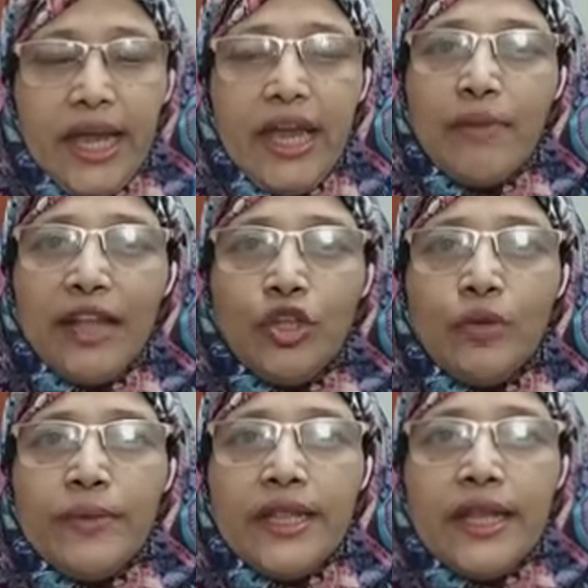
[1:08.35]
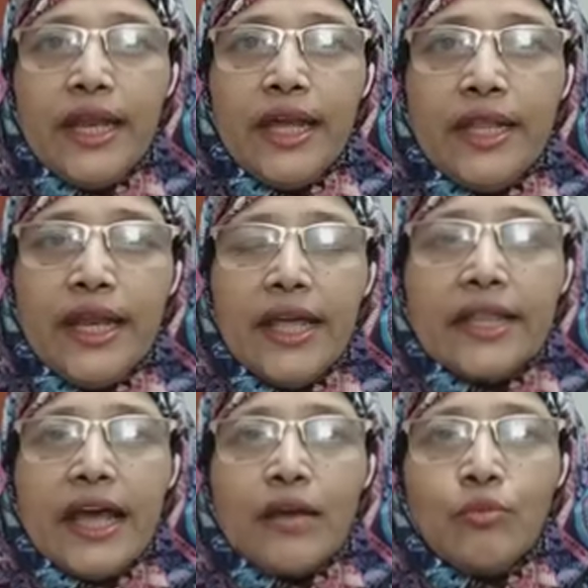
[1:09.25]
এর মাধ্যমে ধীরে ধীরে
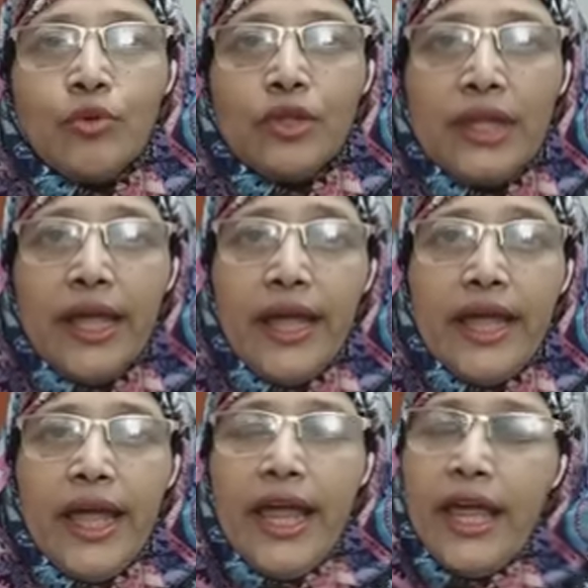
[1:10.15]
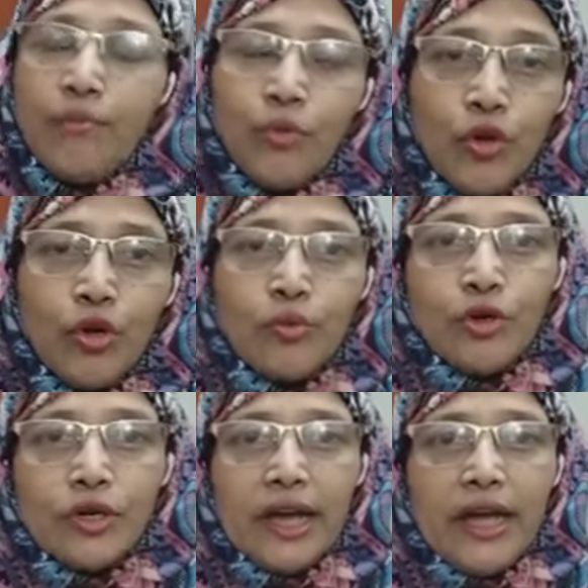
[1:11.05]
তার মধ্যে এই
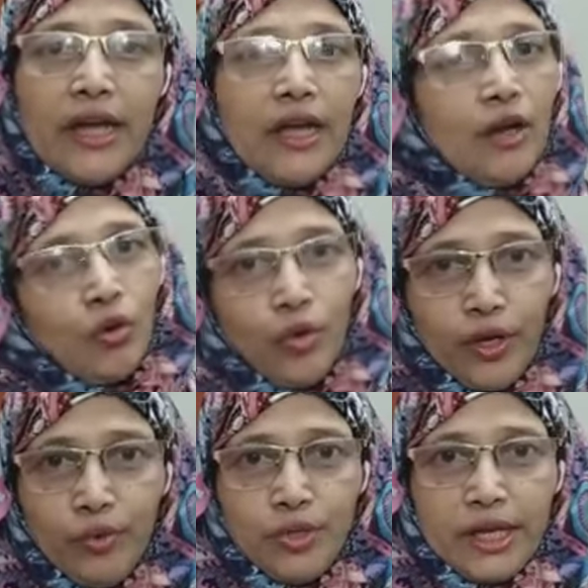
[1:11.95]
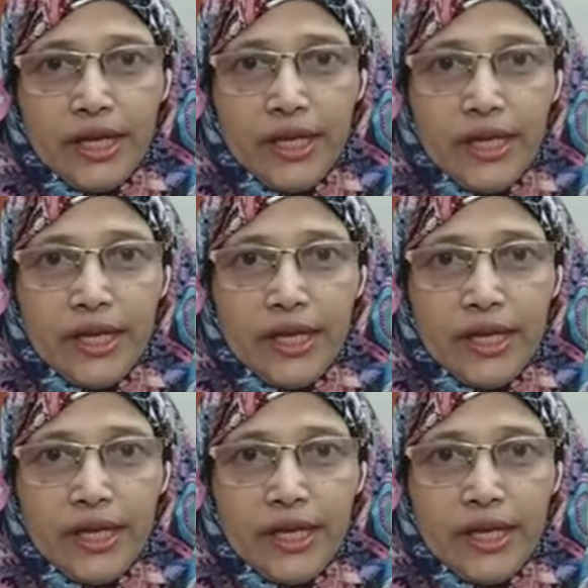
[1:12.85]
মূল্যবোধটা গড়ে ওঠে